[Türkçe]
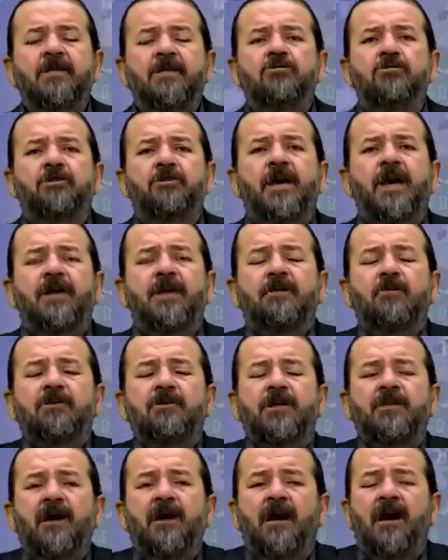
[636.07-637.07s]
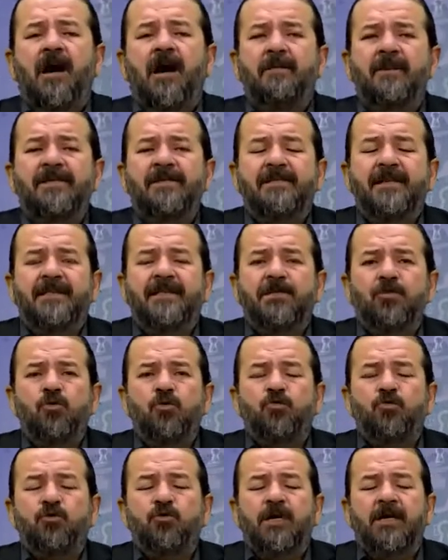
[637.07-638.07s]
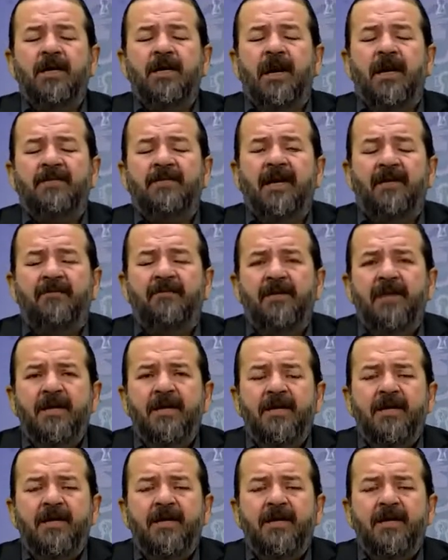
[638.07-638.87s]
Türkiye'ye gidip oradan hamaset nutukları atan,